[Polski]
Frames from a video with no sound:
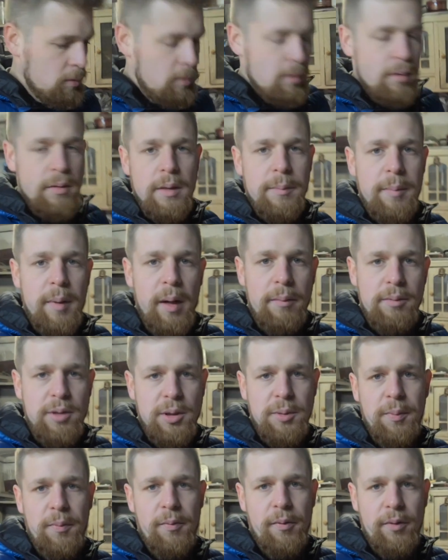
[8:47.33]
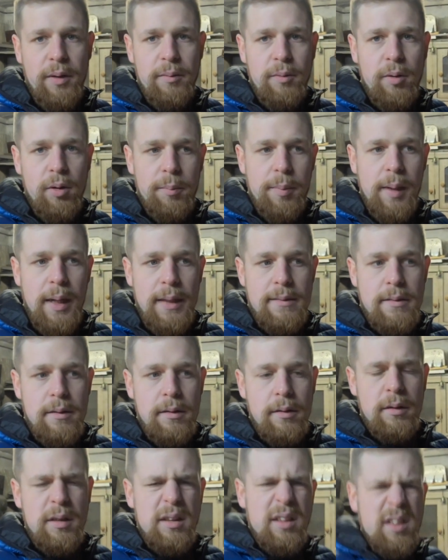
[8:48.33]
zabieram się z powrotem do pracy.
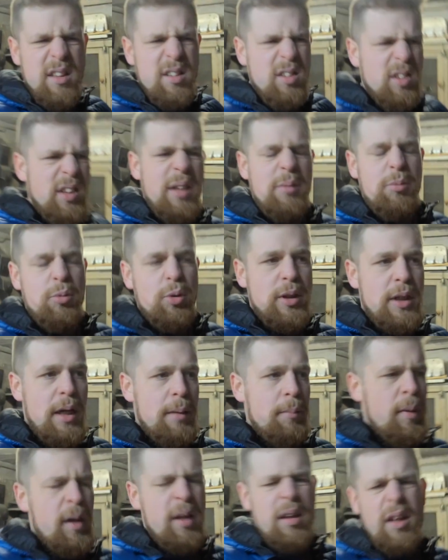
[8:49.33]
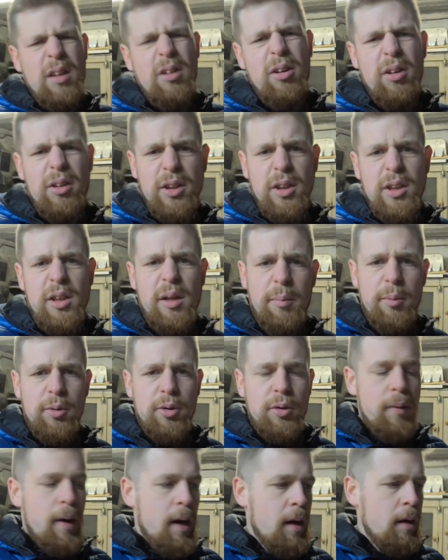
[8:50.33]
Niestety zostałem już sam, Martyna trochę się źle
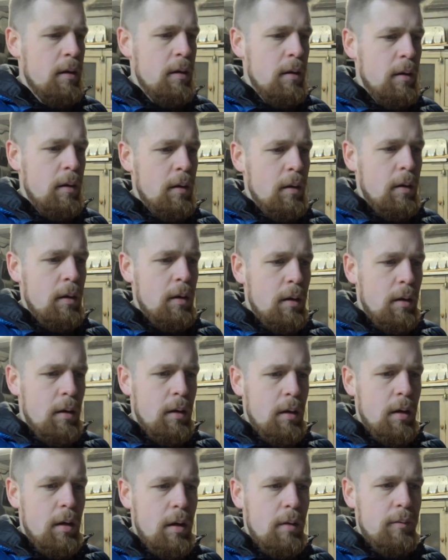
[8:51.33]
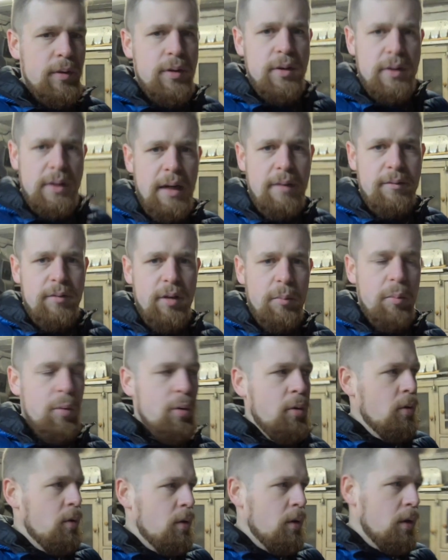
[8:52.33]
poczuła, yy, więc została w
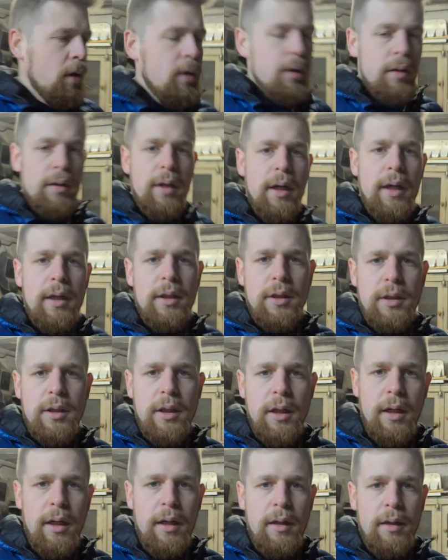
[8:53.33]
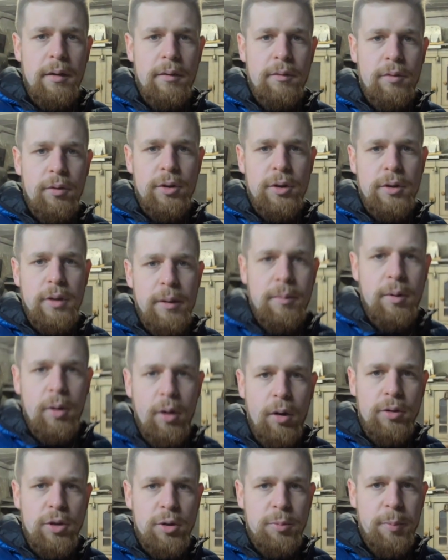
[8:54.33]
domu. Ja jeszcze wróciłem
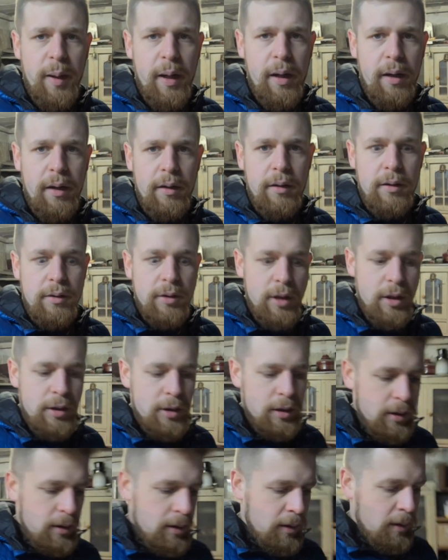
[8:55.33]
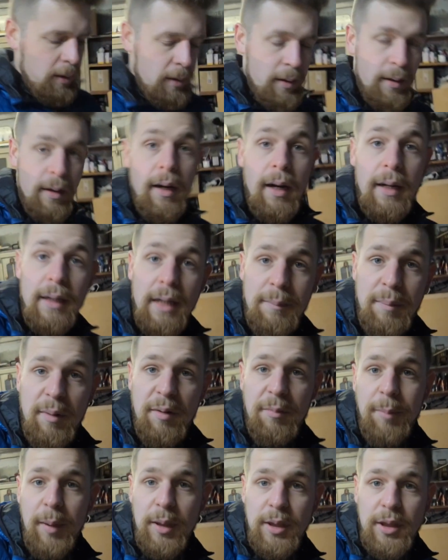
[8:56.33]
dokończyć parę rzeczy. A najpierw
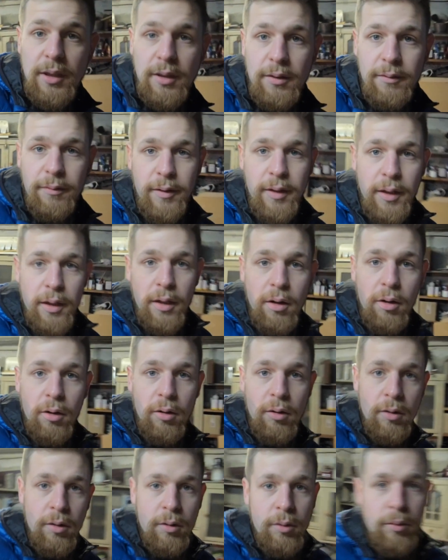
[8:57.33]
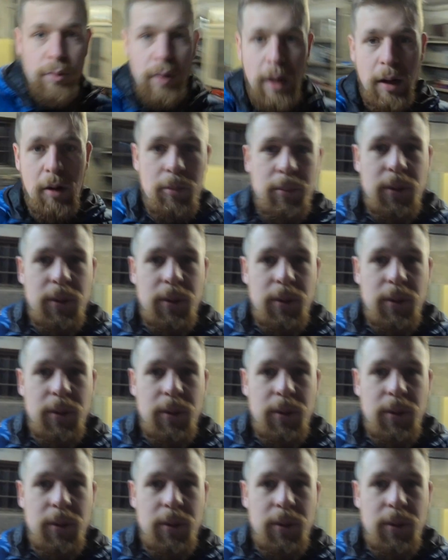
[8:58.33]
patrzcie co fajnego udało mi